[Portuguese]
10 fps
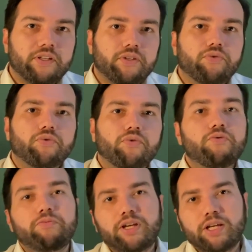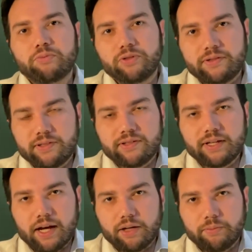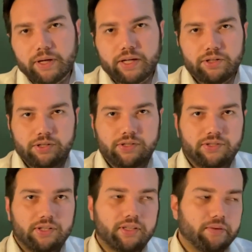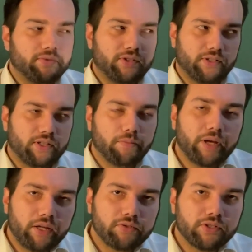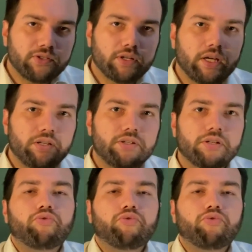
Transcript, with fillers: sendo o mínimo necessário para que a gente sinta, se sinta bem no dia seguinte,